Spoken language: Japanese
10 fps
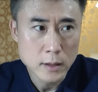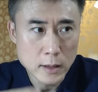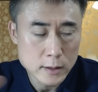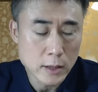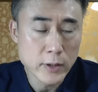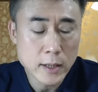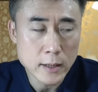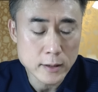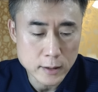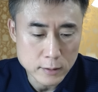え騒が
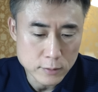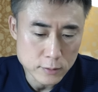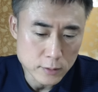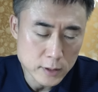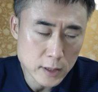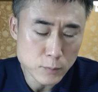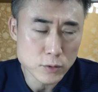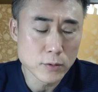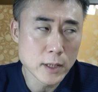れている平本